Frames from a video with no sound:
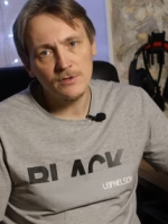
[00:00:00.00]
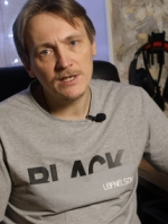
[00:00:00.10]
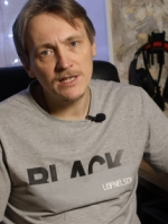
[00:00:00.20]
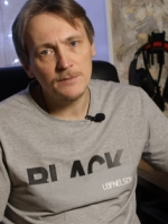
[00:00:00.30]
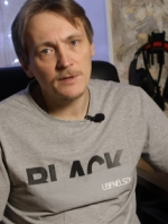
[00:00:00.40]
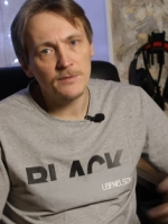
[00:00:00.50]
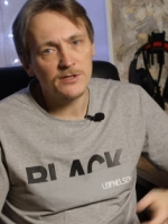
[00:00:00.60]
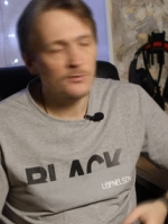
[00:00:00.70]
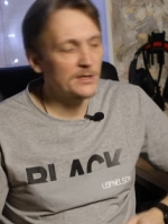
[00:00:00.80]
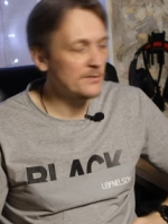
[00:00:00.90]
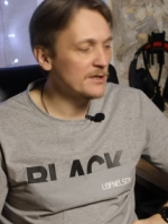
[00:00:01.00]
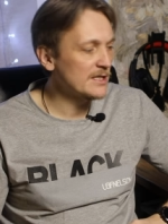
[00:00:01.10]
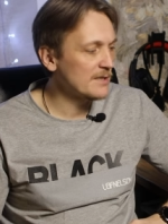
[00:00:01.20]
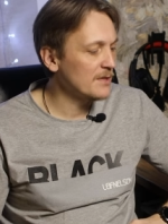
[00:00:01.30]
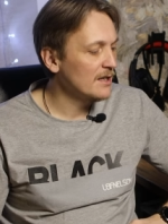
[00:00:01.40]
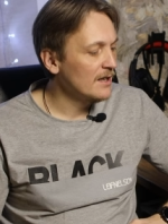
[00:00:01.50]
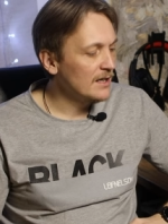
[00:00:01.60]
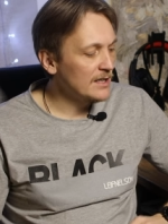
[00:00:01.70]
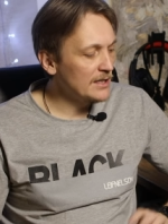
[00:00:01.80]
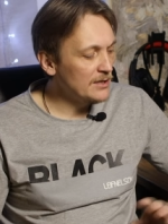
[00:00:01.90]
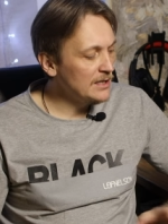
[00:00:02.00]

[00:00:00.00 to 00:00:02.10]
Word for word: Ну, никогда ими особо этими тестами я